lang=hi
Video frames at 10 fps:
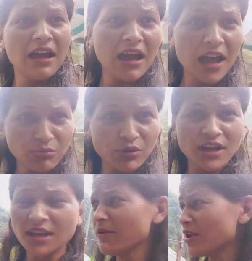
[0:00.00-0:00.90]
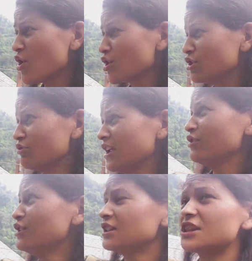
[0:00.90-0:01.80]
आपको लग रहा है मैं रो क्यों रही हूँ
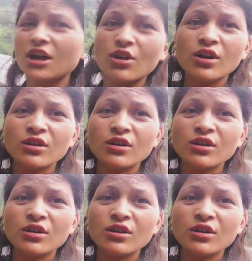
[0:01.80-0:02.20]
देखो